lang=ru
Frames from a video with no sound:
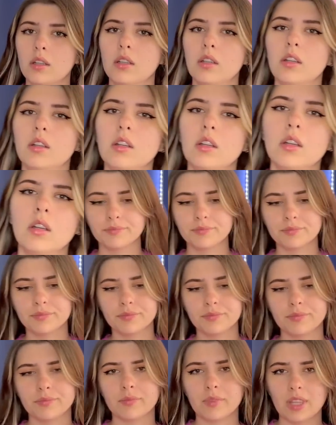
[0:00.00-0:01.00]
хотела?
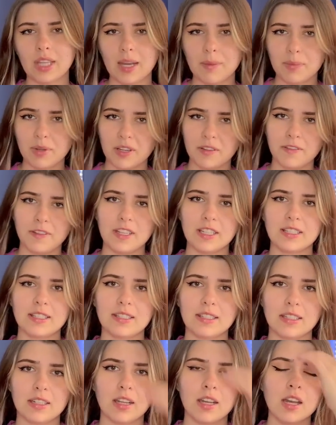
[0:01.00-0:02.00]
Да,
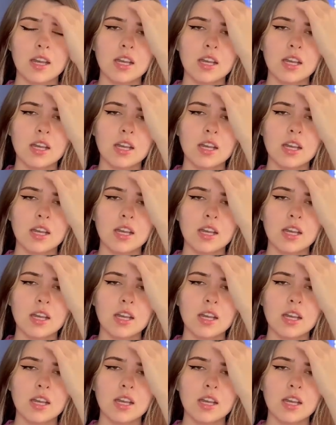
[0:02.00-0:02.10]
профессор.